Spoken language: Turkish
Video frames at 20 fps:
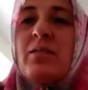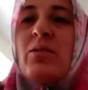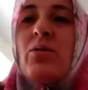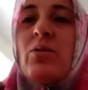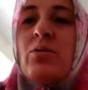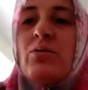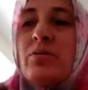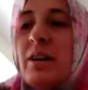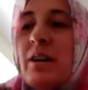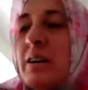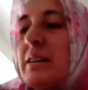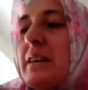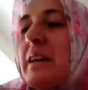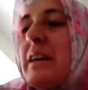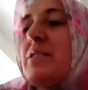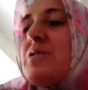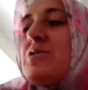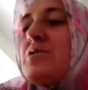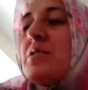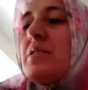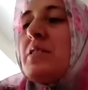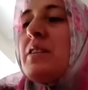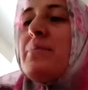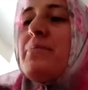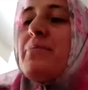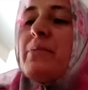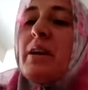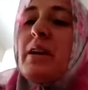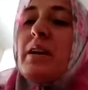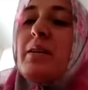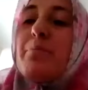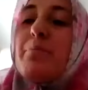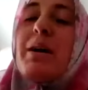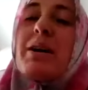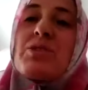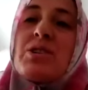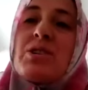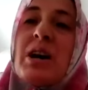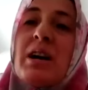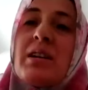Onlar geçti
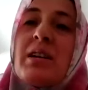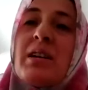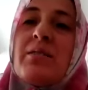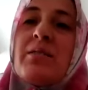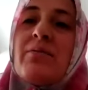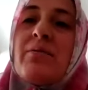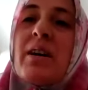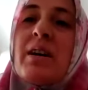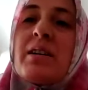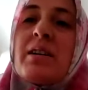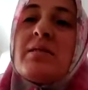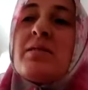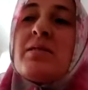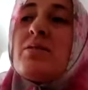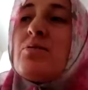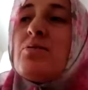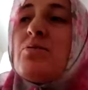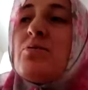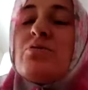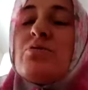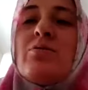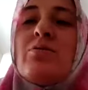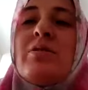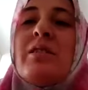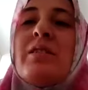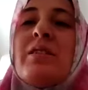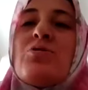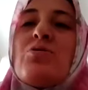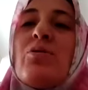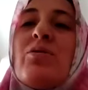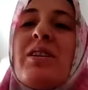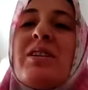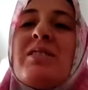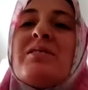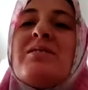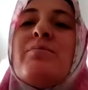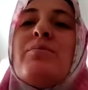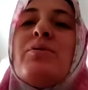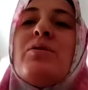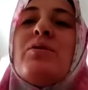baş ağrılarım vardı. Sinüzitte de çok
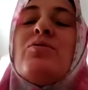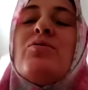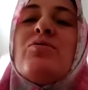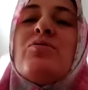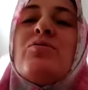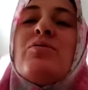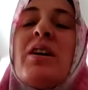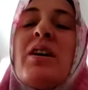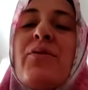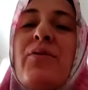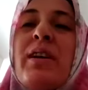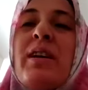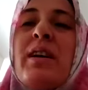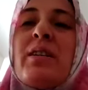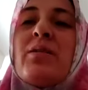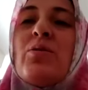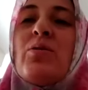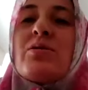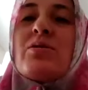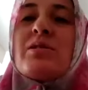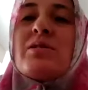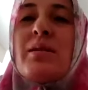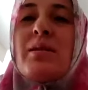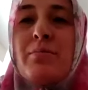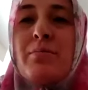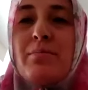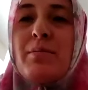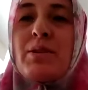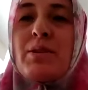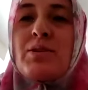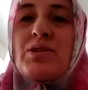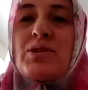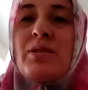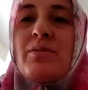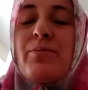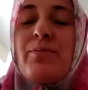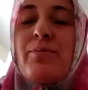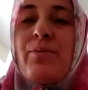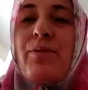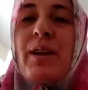az rüzgar falan görsem baş
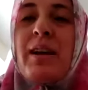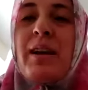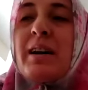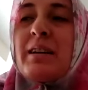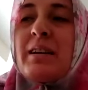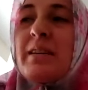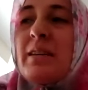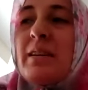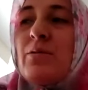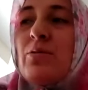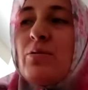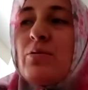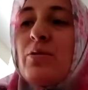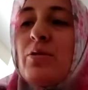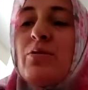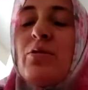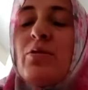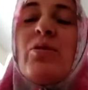felaket oluyordu.